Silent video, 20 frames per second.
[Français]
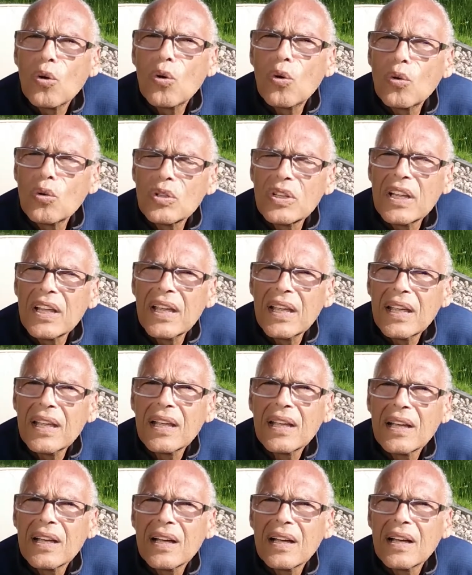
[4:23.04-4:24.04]
on est
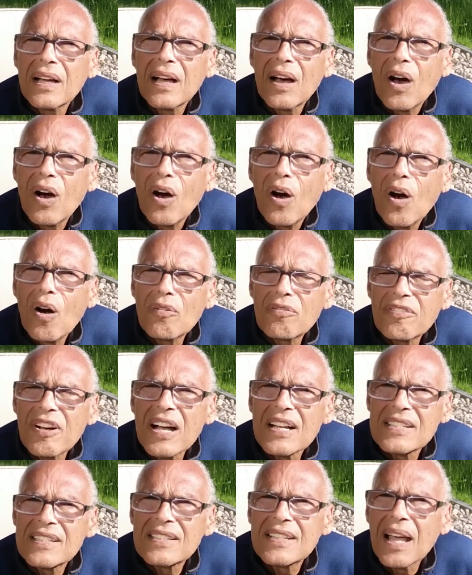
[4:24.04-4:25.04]
en
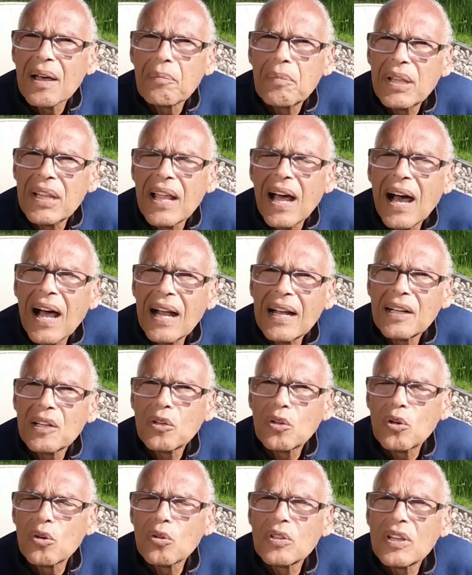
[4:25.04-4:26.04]
phase terminale,
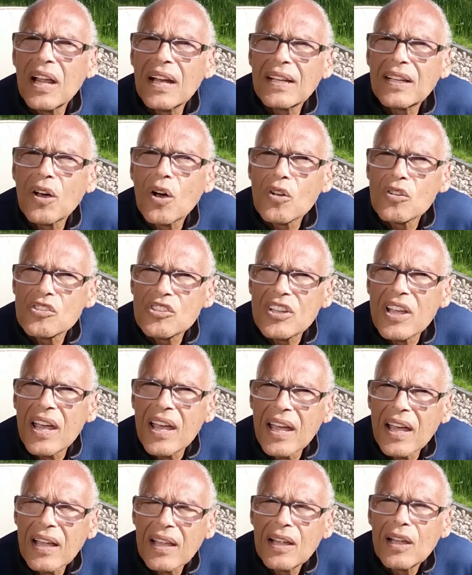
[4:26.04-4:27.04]
qu'on a le
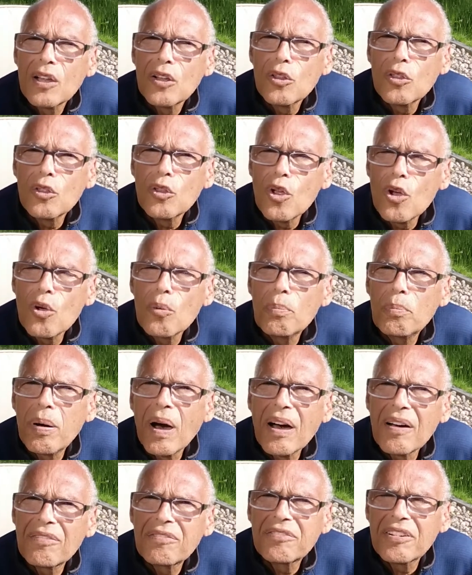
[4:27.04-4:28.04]
cancer, ne
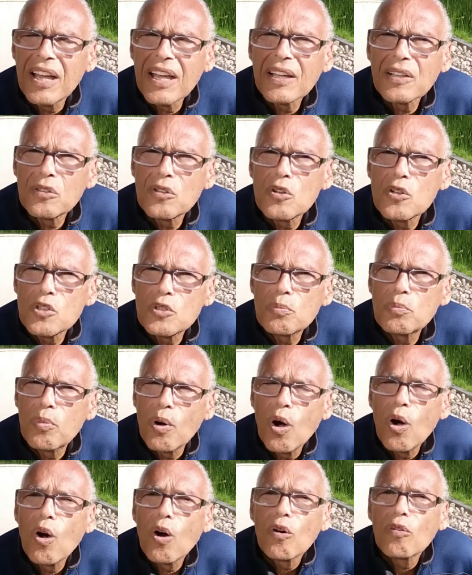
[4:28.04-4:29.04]
pas faire de
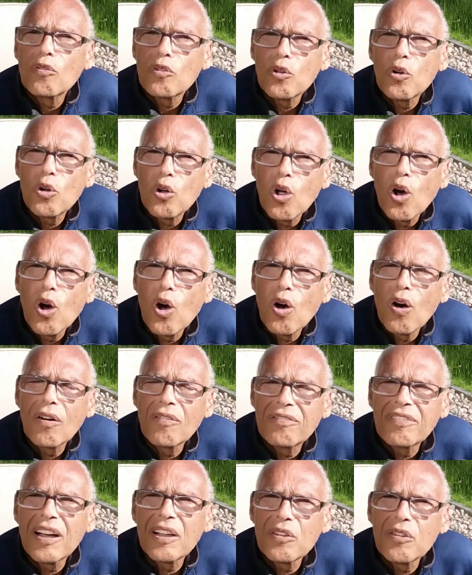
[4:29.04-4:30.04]
sport violent,
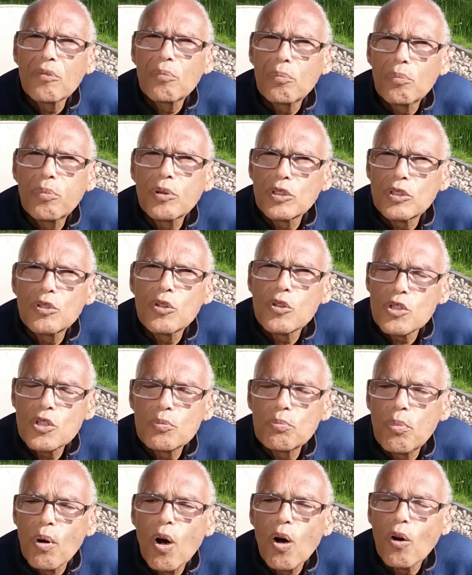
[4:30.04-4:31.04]
enfin de,
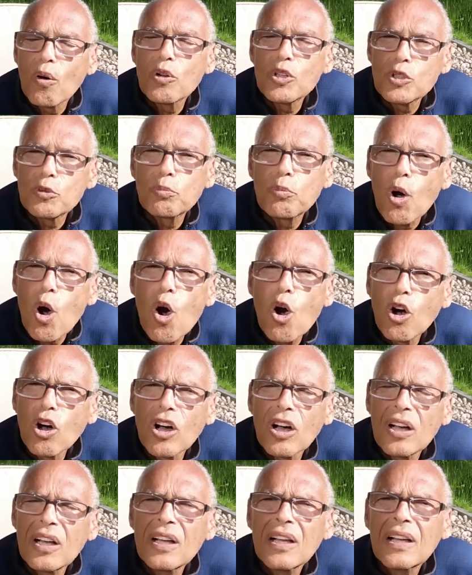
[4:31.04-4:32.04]
sport, sport,